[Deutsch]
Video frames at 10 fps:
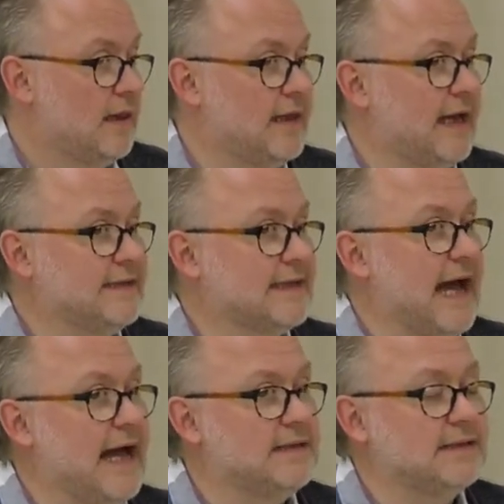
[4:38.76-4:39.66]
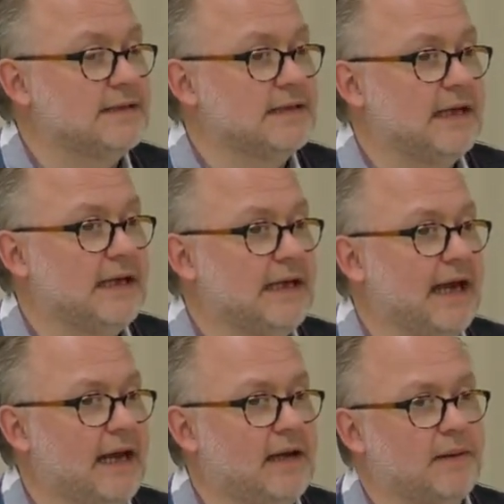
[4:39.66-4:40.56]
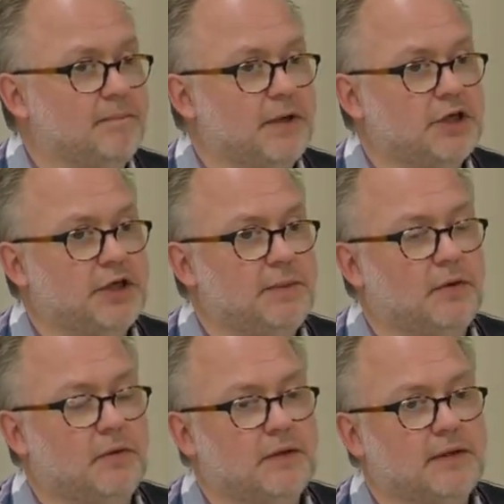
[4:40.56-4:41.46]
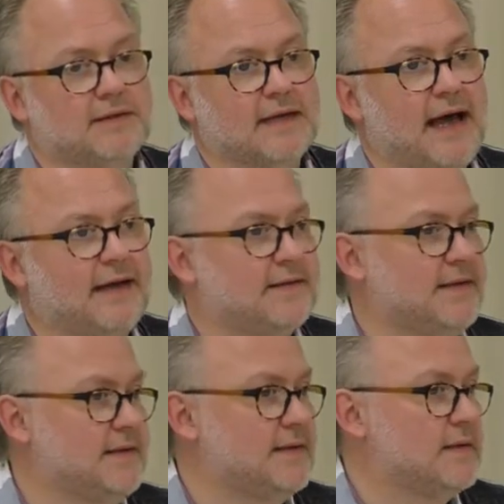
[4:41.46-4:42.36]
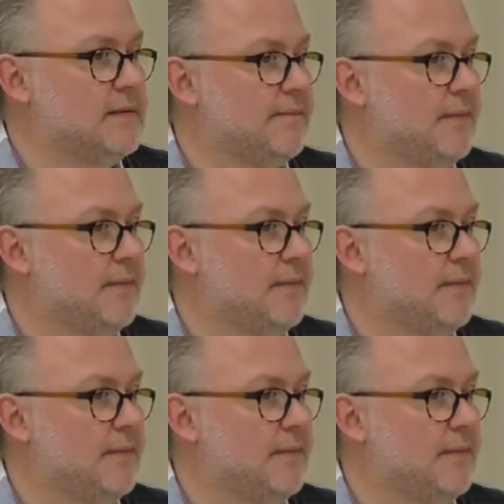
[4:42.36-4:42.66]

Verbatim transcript: nennt Kant jene Bestimmungen des Geistes,